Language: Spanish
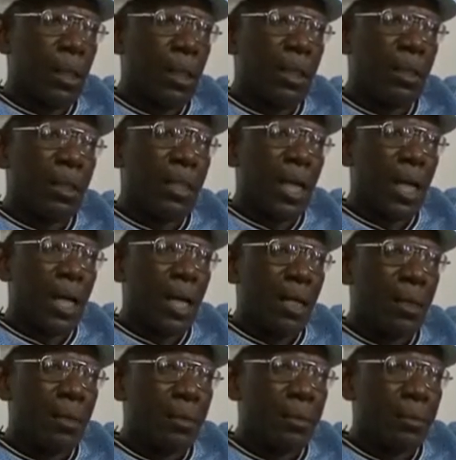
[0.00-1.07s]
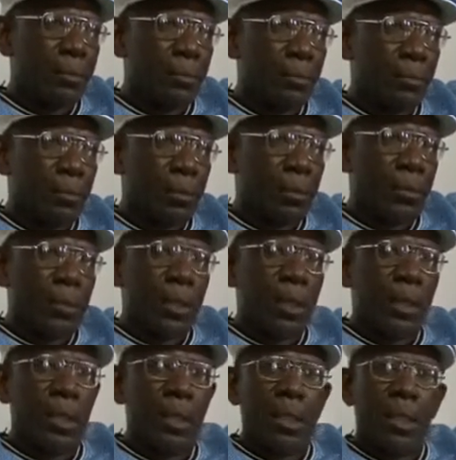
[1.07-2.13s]
está
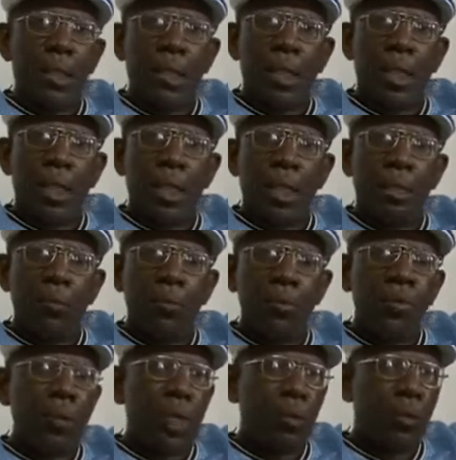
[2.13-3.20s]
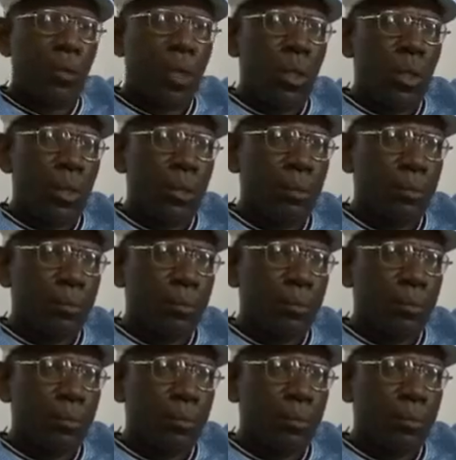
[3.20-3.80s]
en la música cubana,